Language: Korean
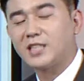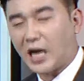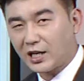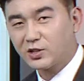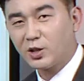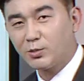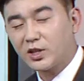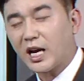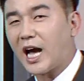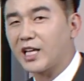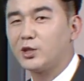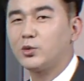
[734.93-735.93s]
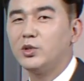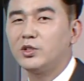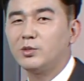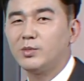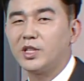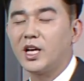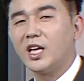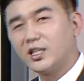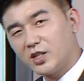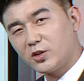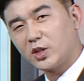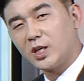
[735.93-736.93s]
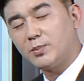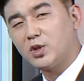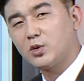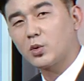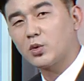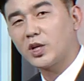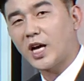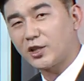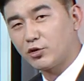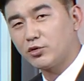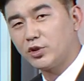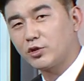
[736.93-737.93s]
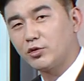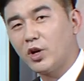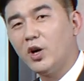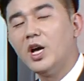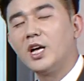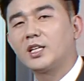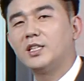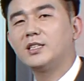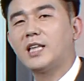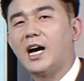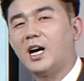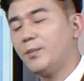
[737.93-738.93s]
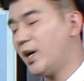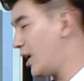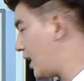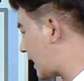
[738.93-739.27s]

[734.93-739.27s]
장점을 가지고 있습니다. 최적의 입지 조건 갖추고 있고요. 그 다음에